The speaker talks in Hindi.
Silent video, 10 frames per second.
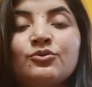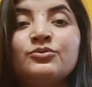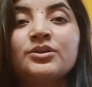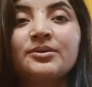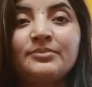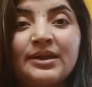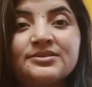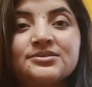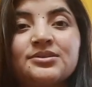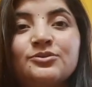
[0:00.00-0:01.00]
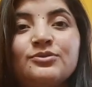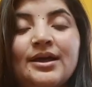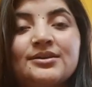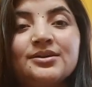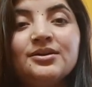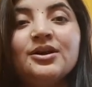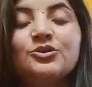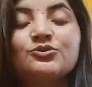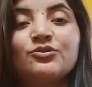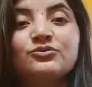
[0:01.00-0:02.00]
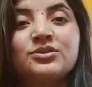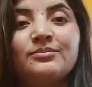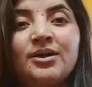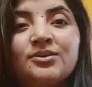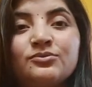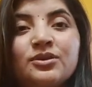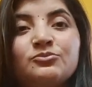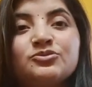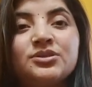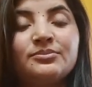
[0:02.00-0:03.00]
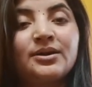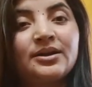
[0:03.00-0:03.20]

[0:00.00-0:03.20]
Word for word: तो उनकी मैनेजर ने उठाया था तो उसके बाद उन्हें मुझे